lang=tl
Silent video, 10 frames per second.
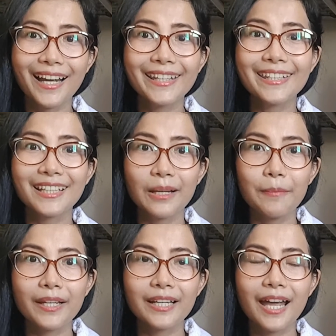na kaya niya
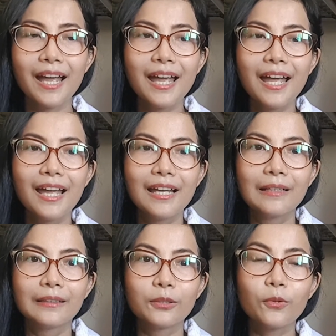naman na
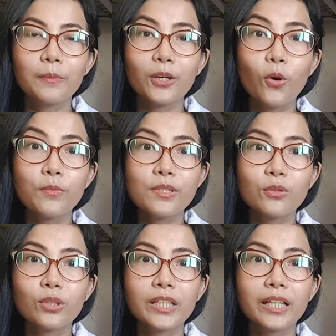kung
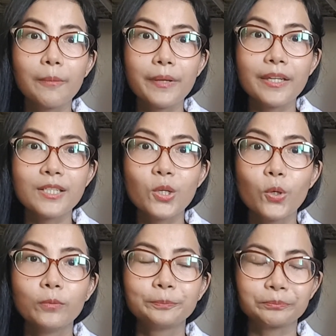mag-homeschooling kami.
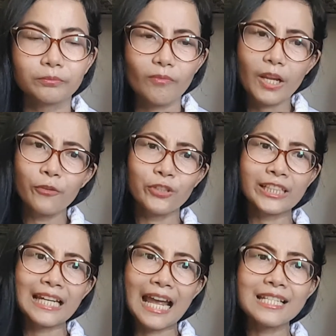So, for
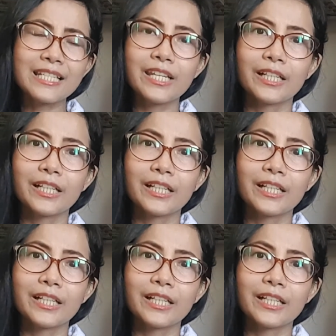the last